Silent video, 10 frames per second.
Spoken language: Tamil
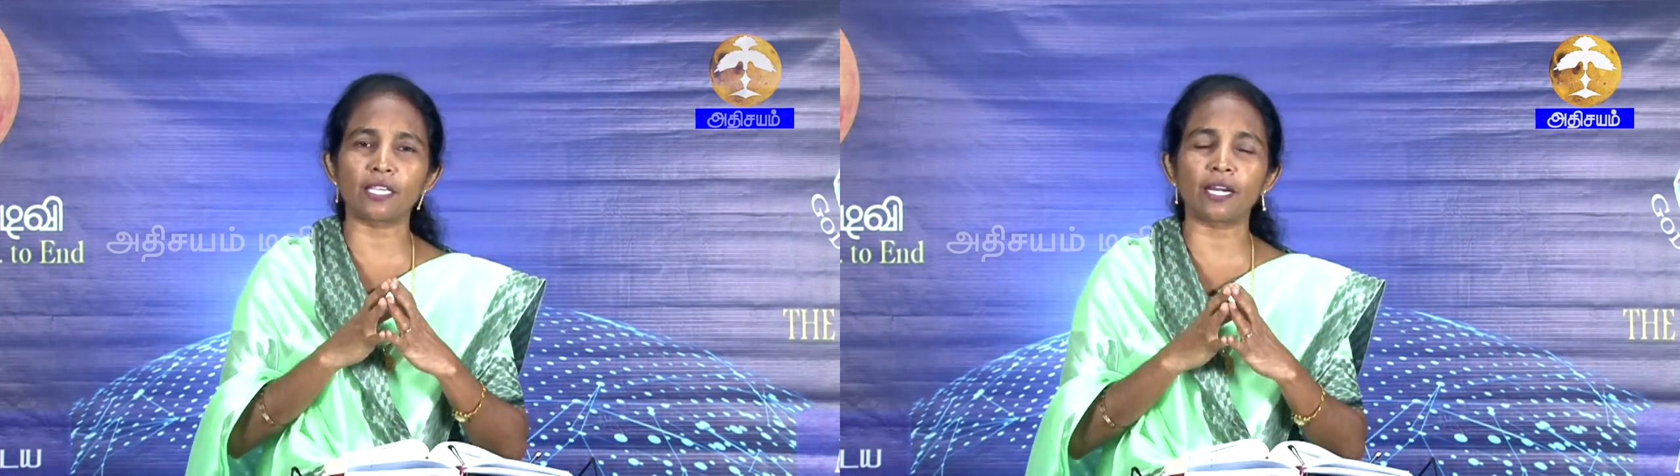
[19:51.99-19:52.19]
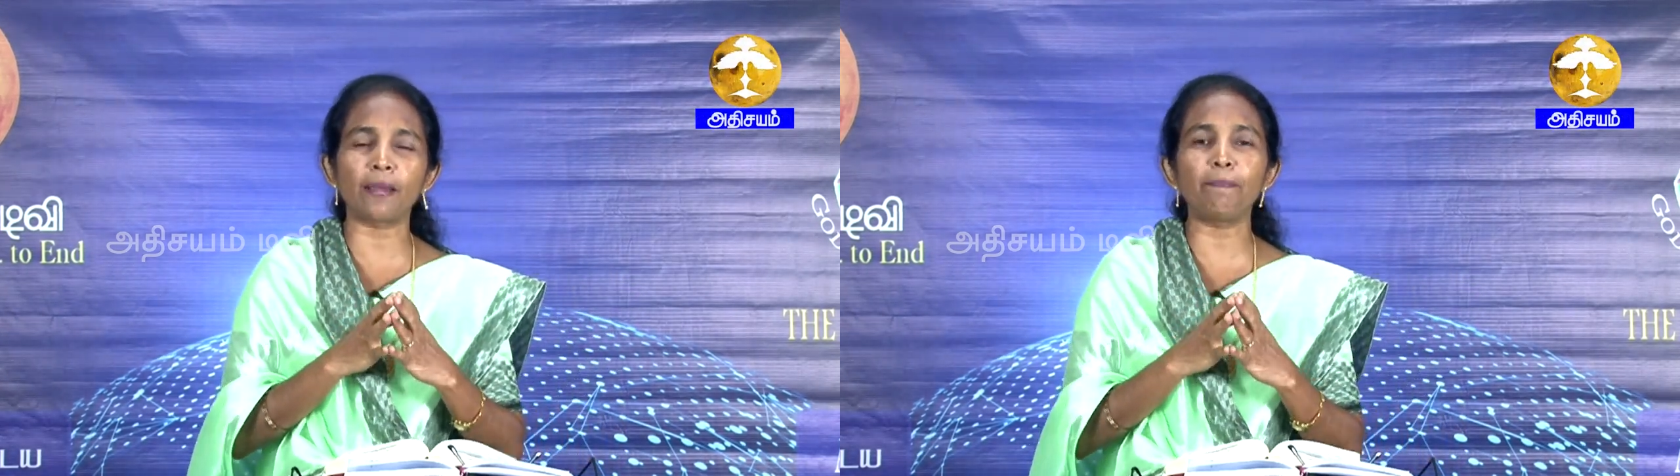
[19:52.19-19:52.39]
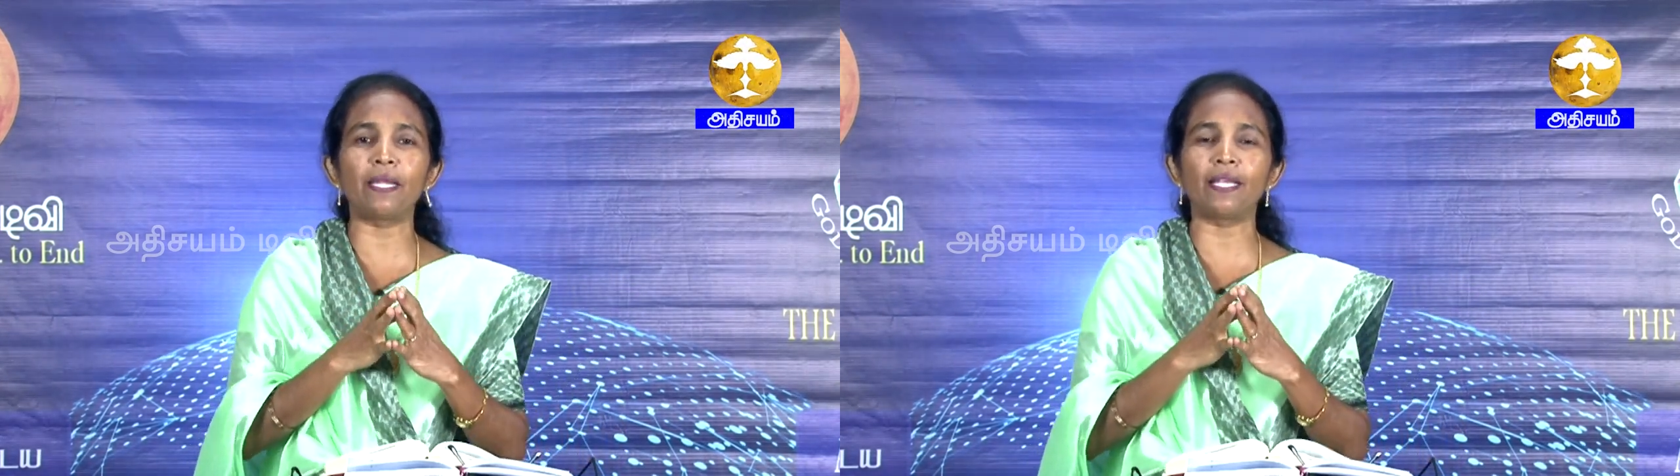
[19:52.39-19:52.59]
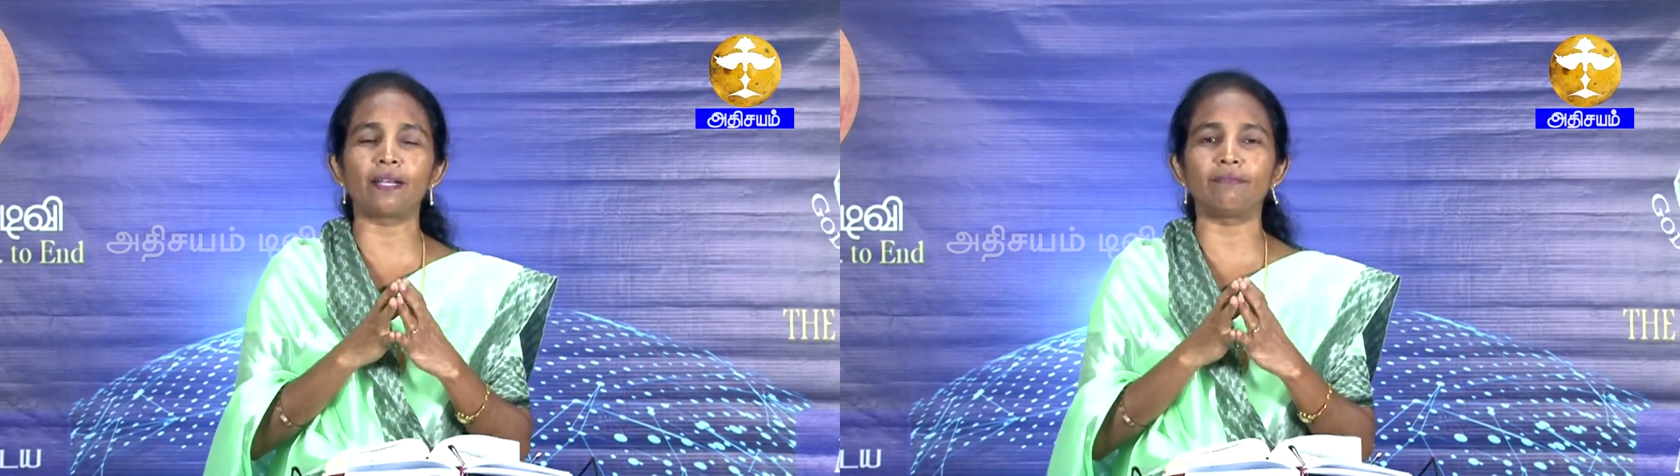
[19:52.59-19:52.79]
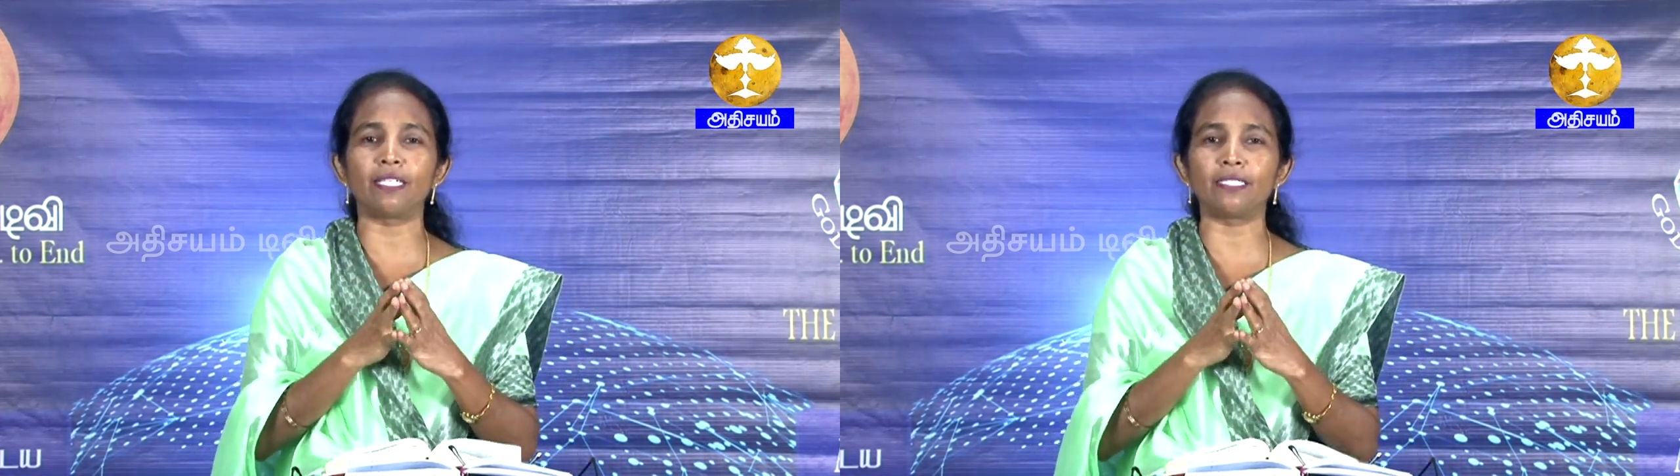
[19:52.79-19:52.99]

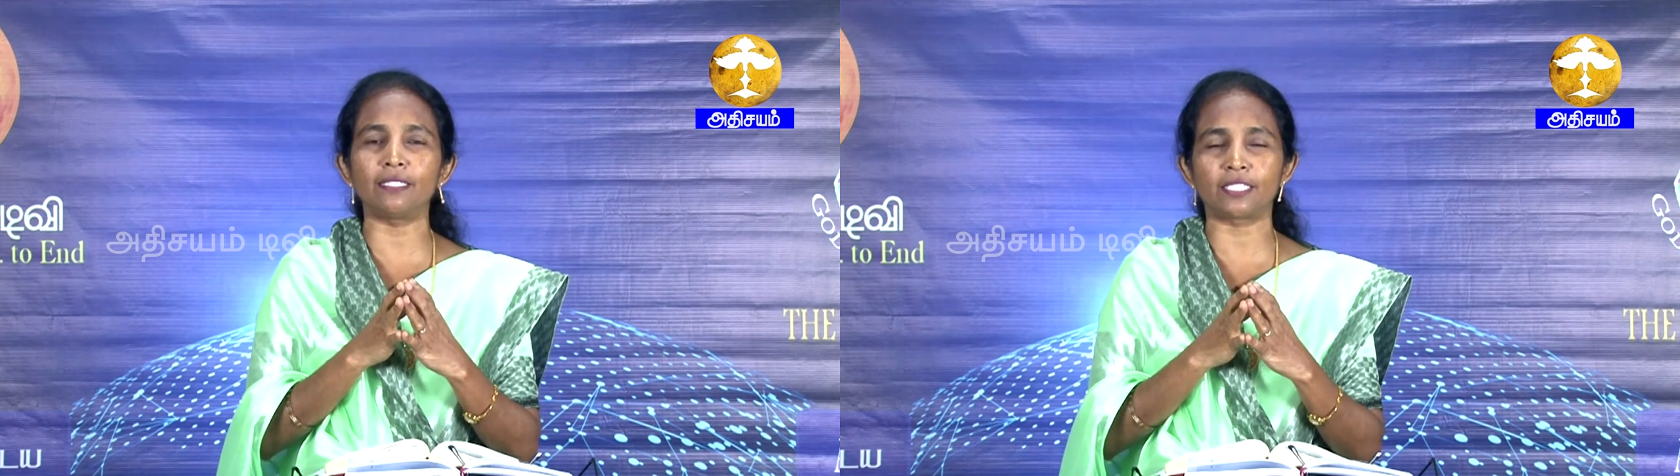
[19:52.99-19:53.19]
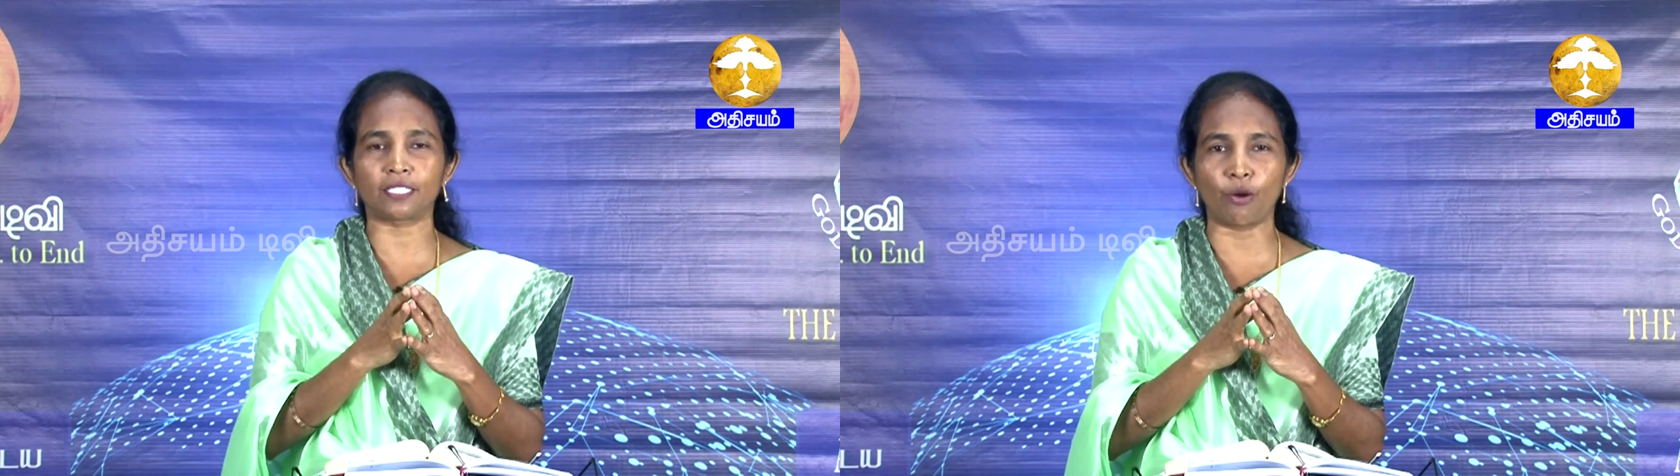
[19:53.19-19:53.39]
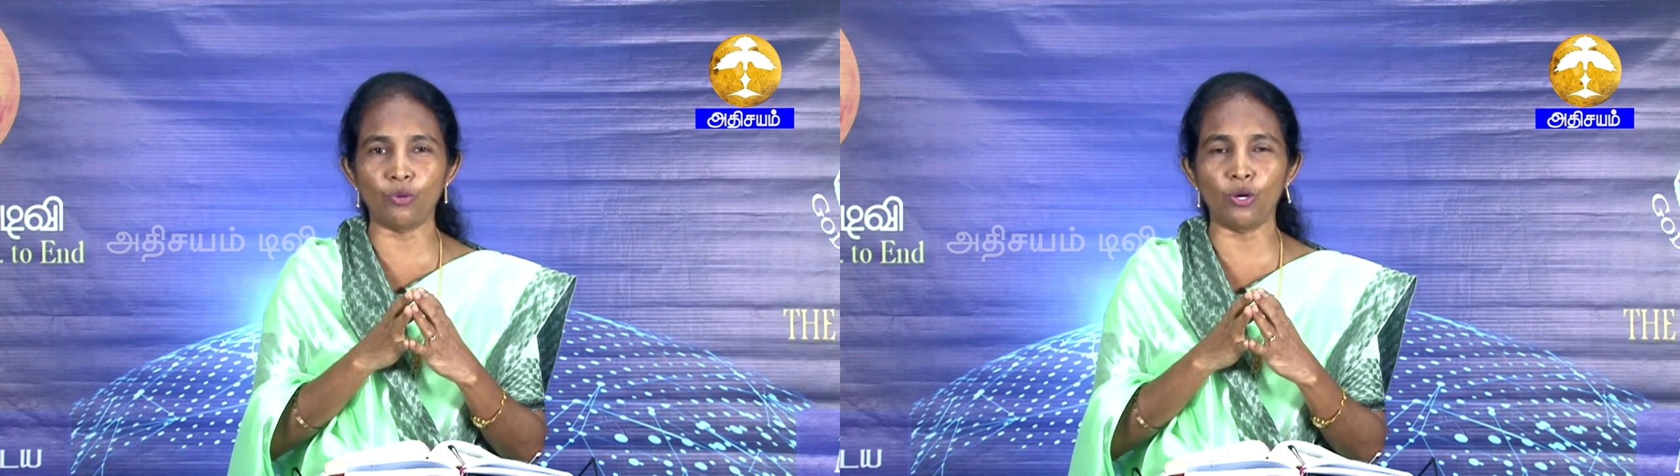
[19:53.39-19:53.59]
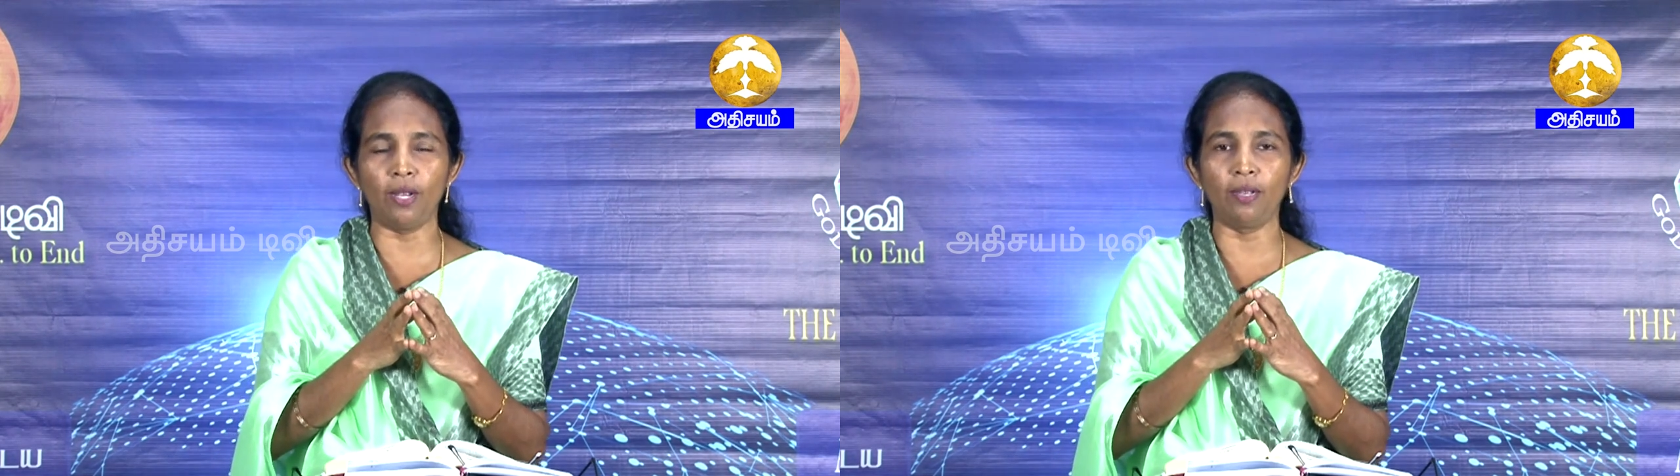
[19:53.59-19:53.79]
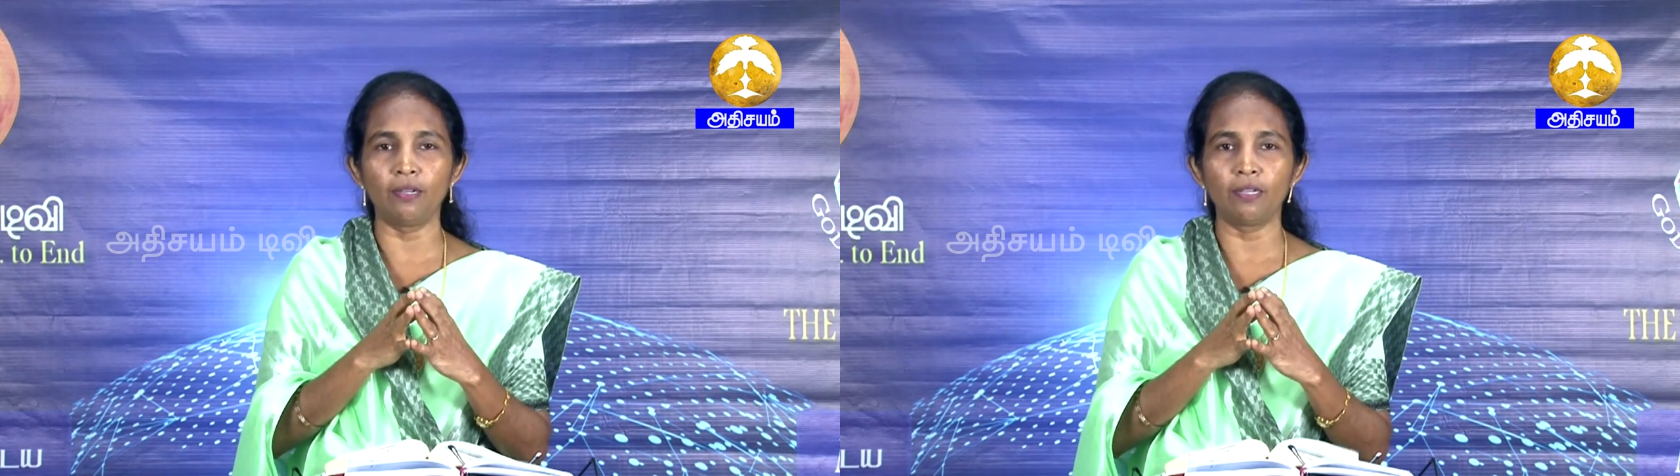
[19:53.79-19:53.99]
சிறைப்பிடிக்க வந்த சவுல்